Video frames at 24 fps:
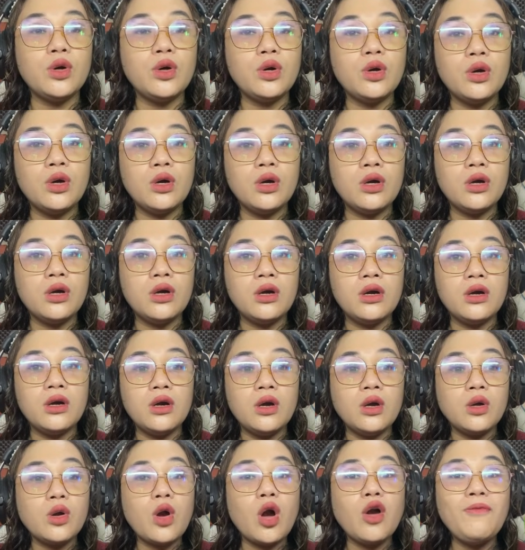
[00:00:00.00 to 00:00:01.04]
Tuh,
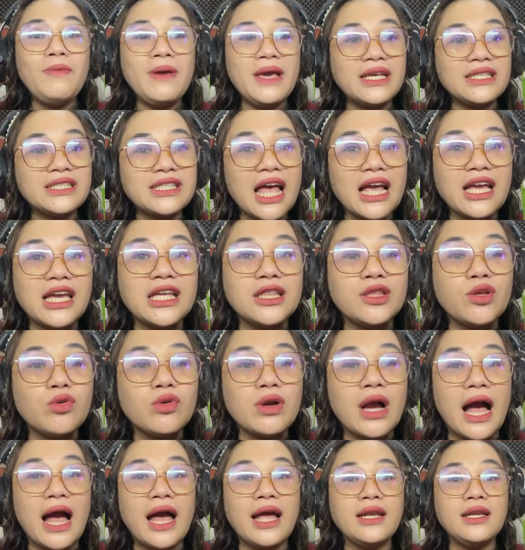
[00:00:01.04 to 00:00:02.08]
kok bisa gitu
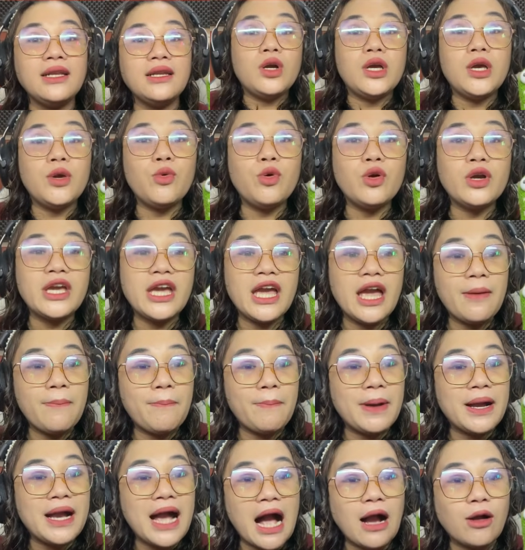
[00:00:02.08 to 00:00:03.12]
kan hugi hugi
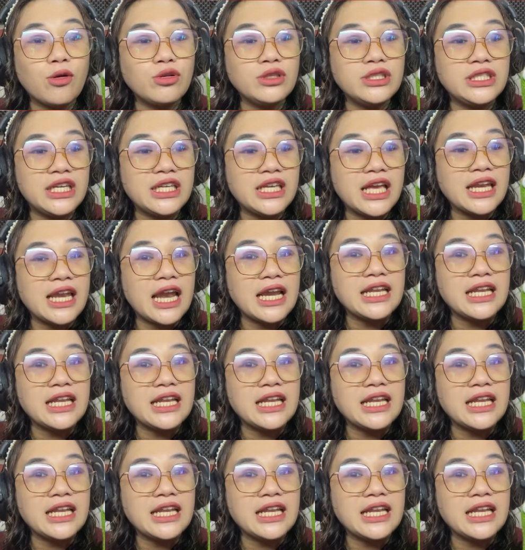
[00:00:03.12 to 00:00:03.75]
pegang kuncinya